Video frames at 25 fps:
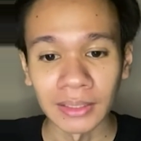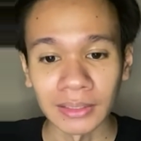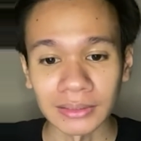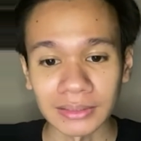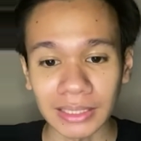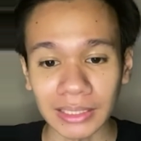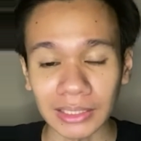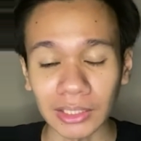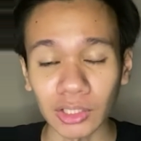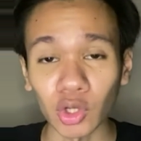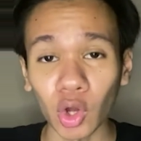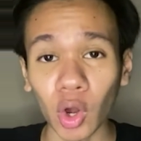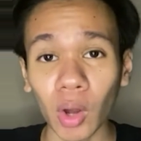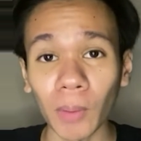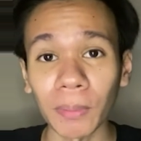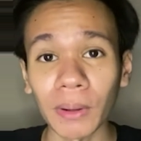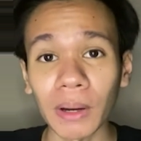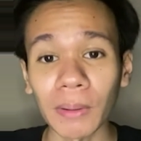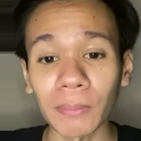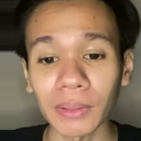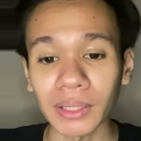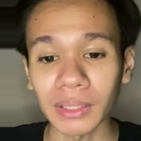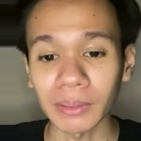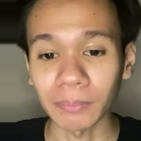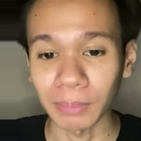จะทยอยเพิ่
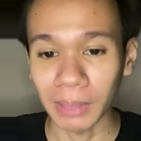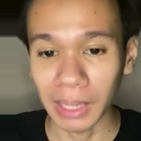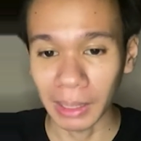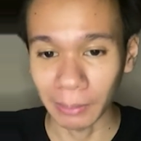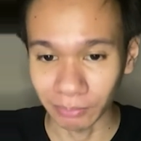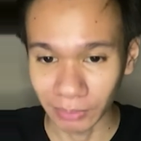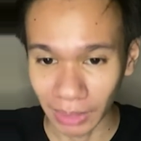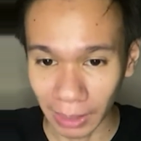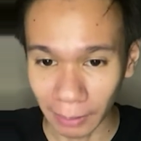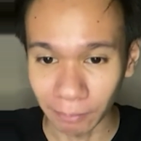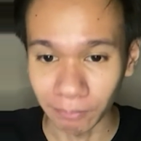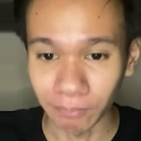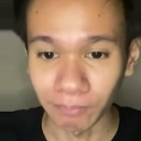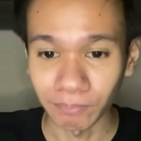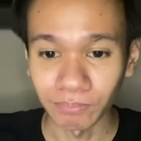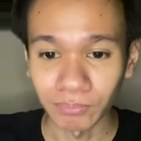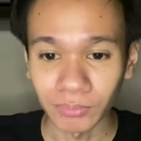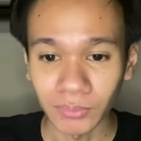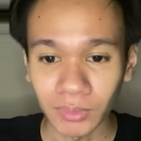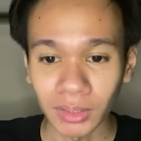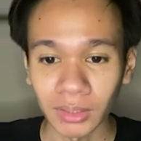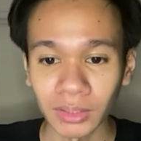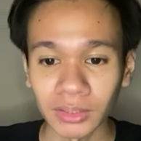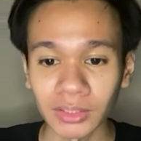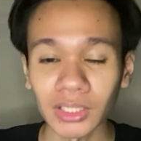มขึ้นเป็นลำดับ
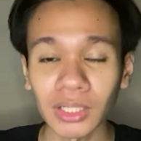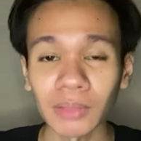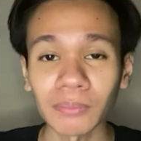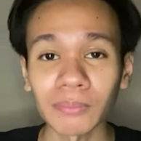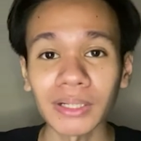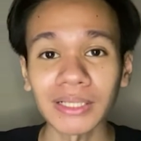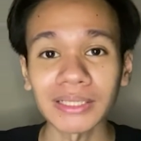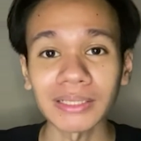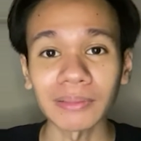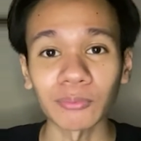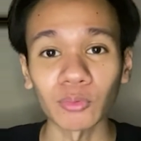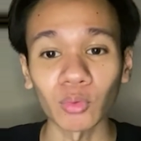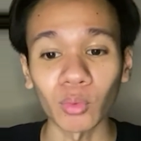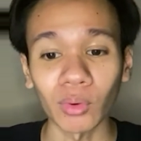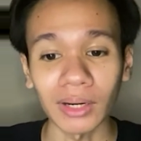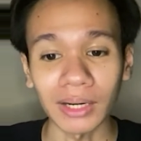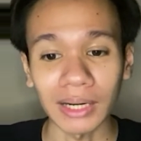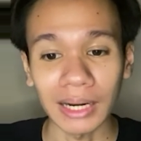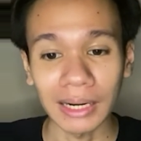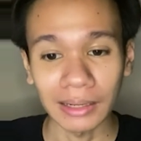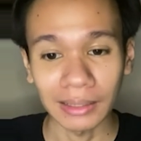ซึ่งเมื่อจำนวน